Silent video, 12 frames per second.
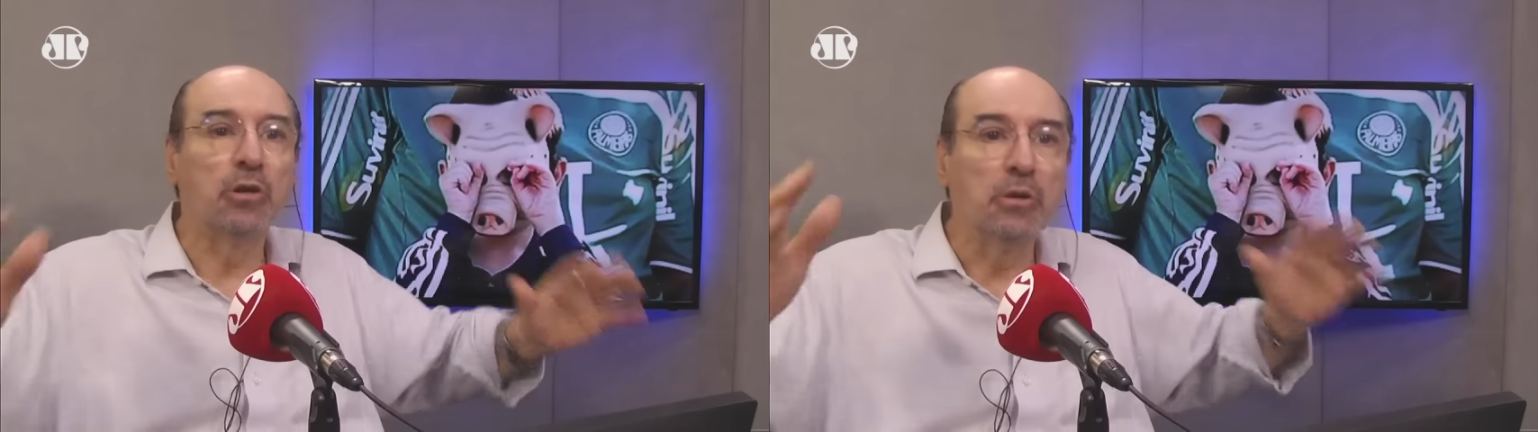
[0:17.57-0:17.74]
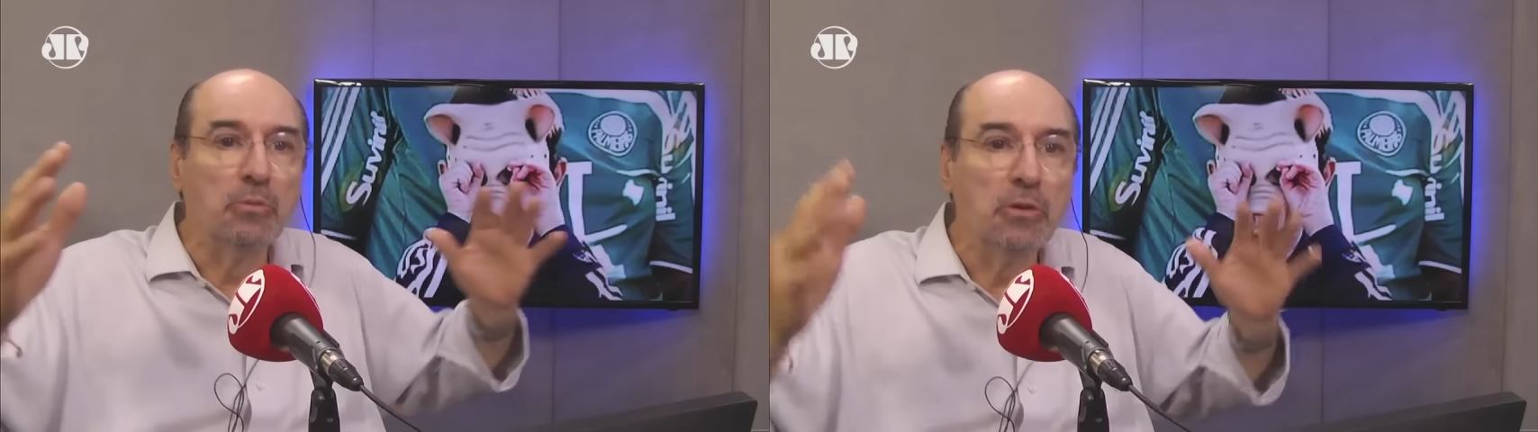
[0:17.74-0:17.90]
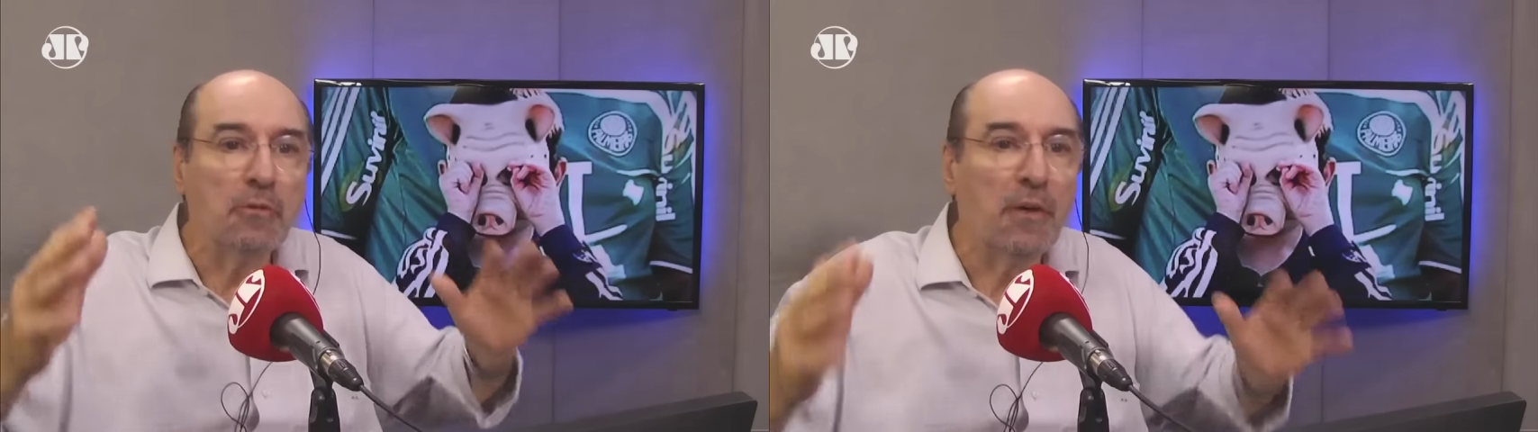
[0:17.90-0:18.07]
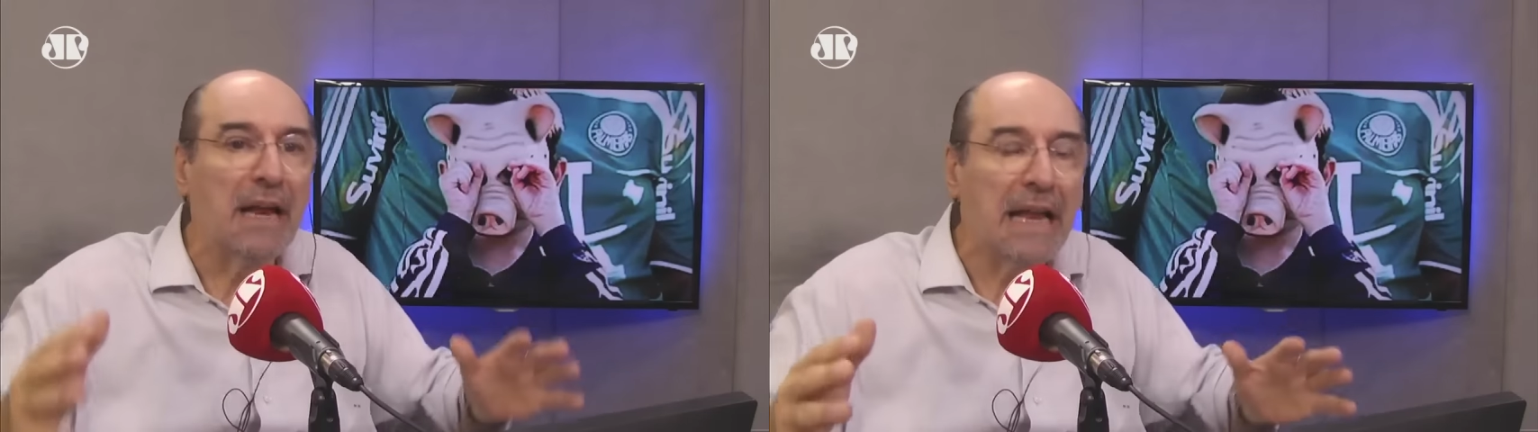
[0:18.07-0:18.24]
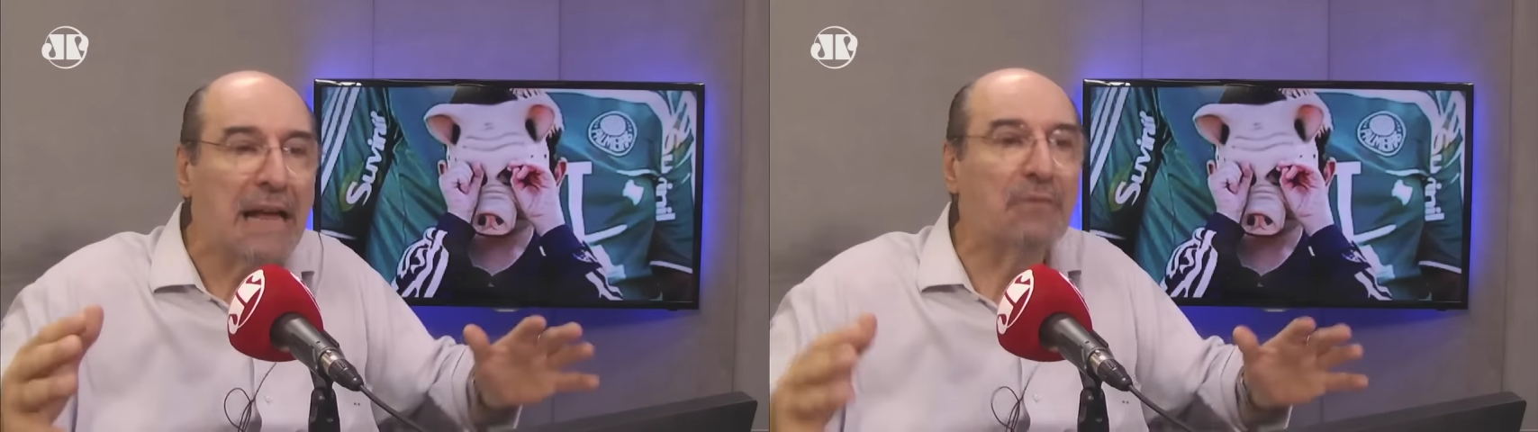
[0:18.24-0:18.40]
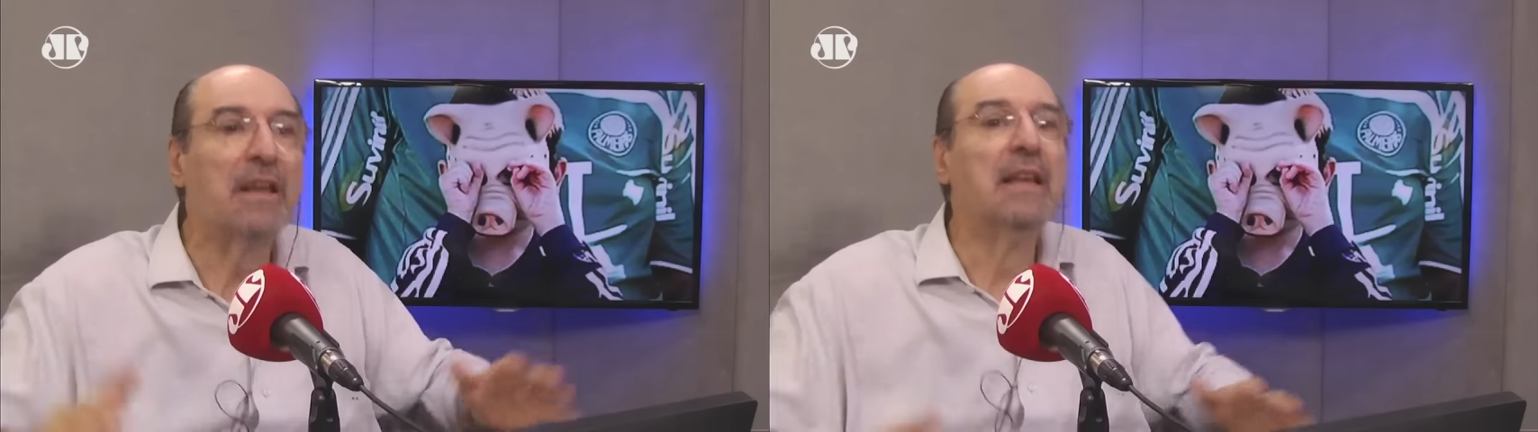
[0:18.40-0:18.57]
Todo mundo
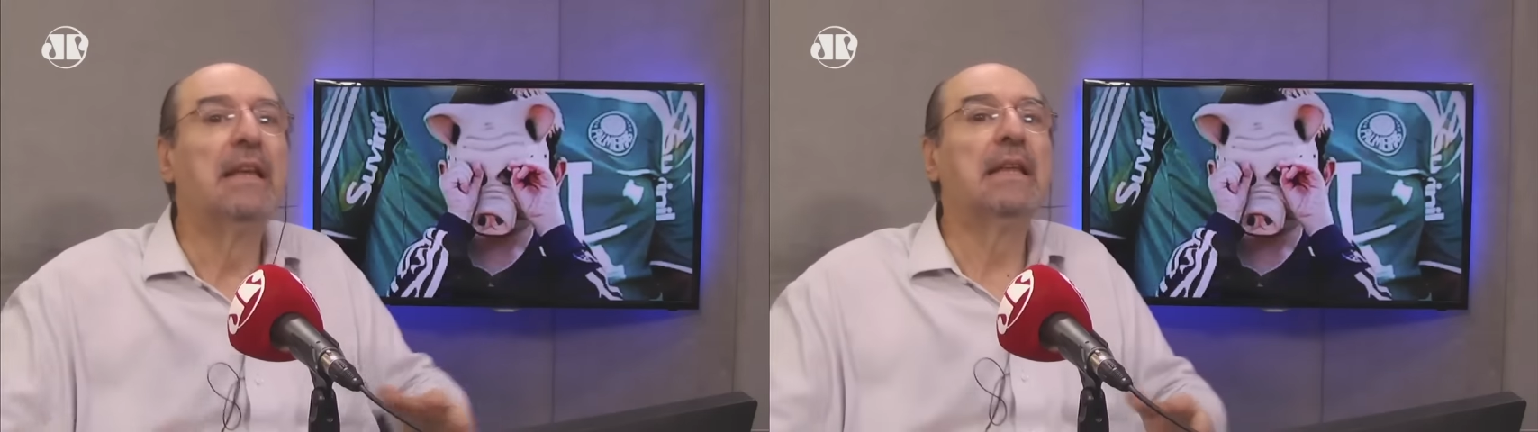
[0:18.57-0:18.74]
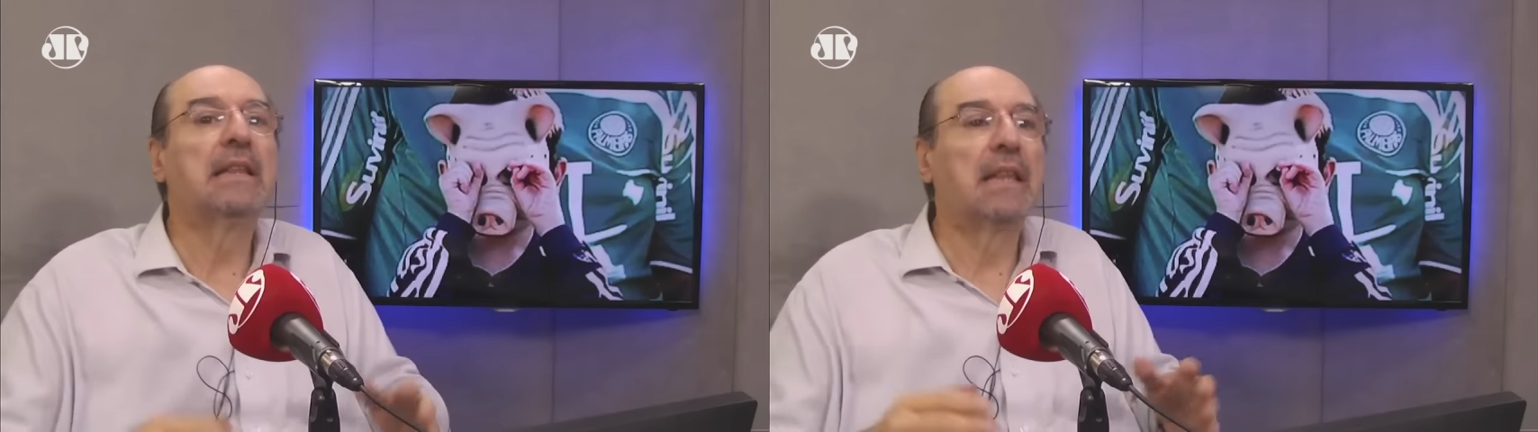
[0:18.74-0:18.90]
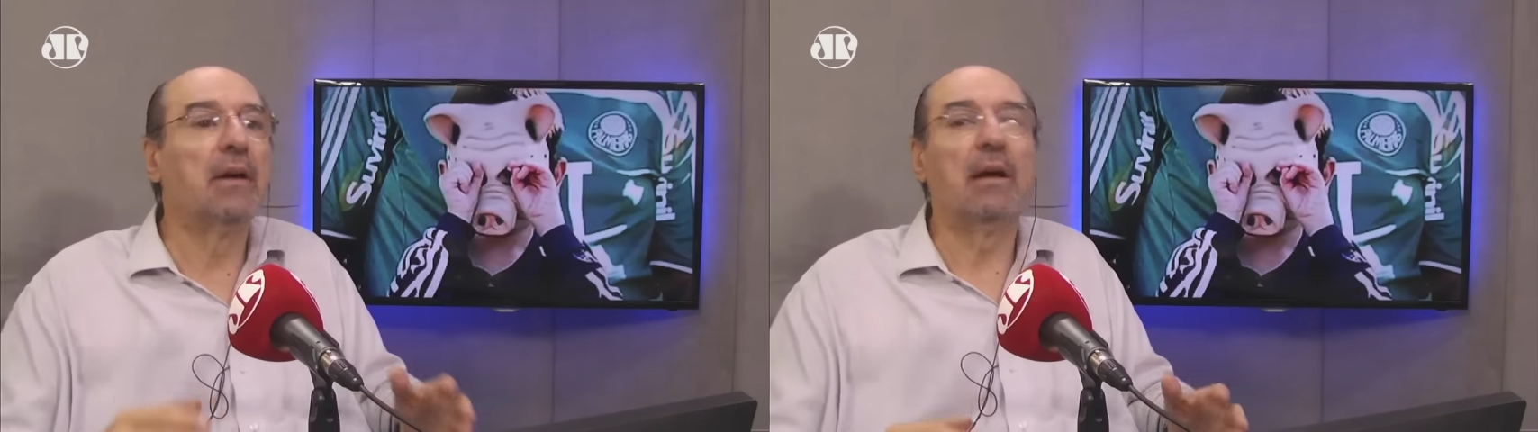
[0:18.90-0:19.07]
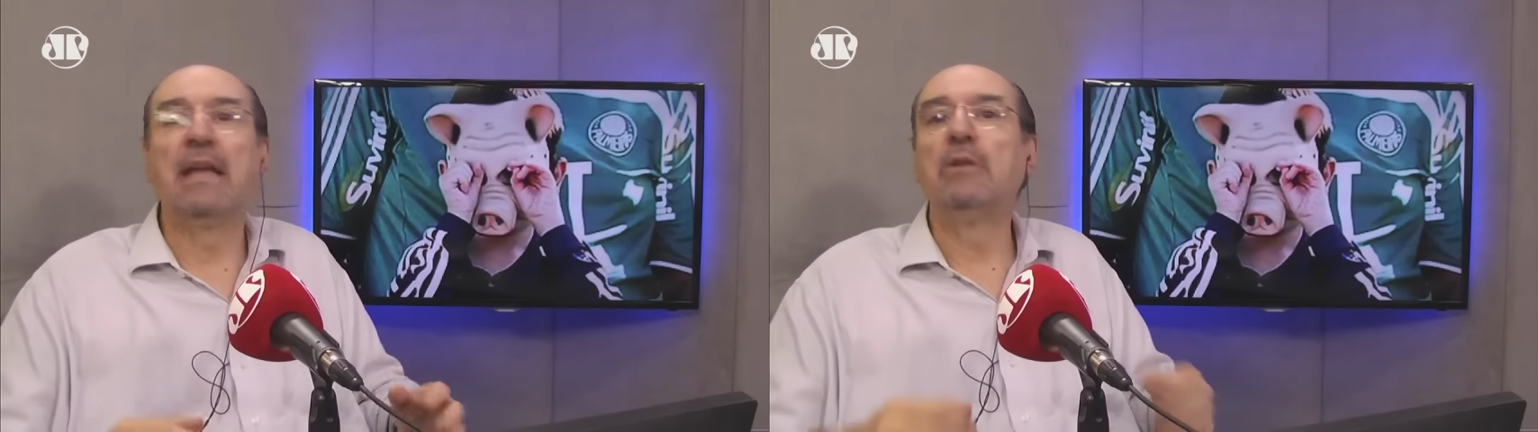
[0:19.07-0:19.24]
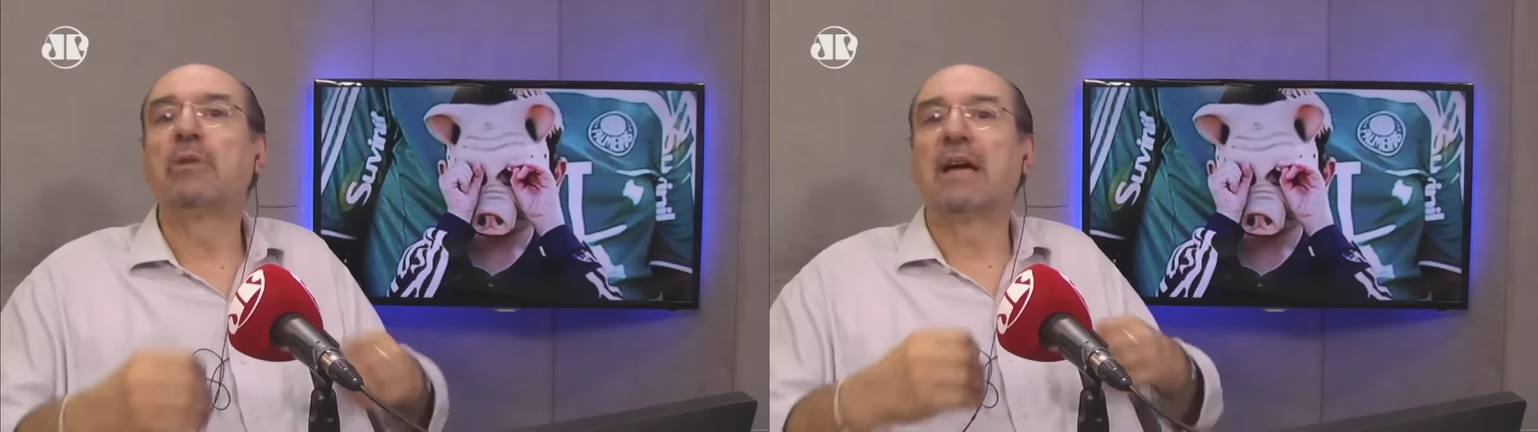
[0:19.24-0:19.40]
falava. Então,